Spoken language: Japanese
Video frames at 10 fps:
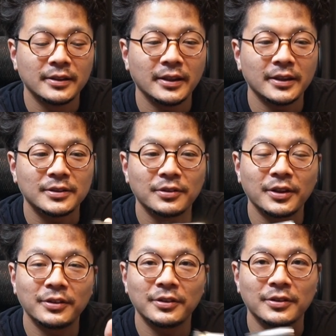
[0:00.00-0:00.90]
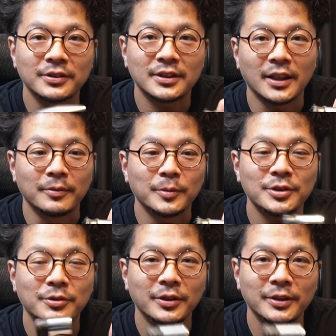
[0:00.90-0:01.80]
でそれを使うも
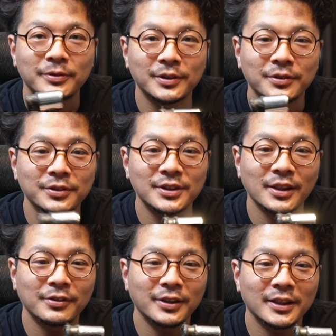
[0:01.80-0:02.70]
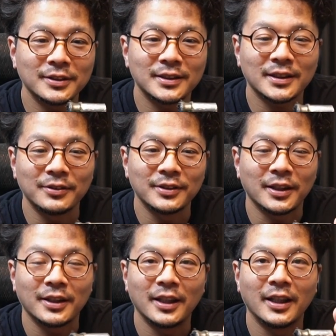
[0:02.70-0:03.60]
しこれ付属してくるやつ使うん
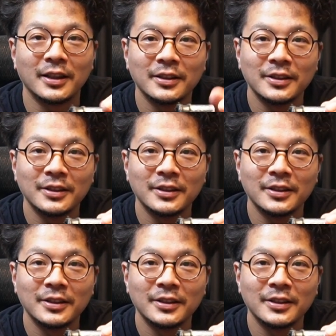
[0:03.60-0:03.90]
だったら